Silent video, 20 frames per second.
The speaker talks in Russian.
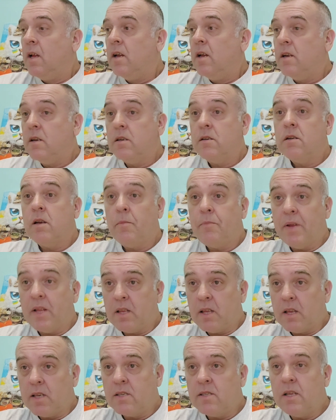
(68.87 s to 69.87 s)
Э,
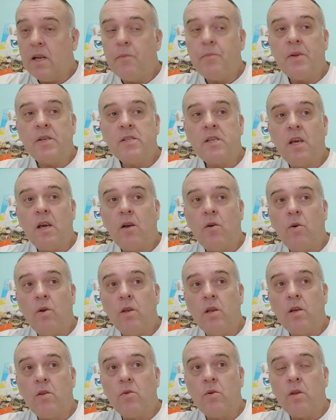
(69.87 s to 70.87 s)
опять-таки, снайперский огонь
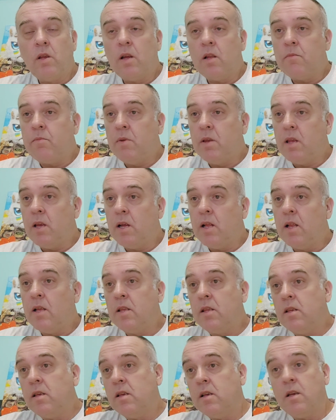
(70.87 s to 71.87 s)
никто не отменял,
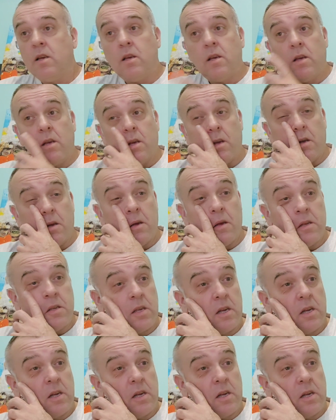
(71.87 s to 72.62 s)
э,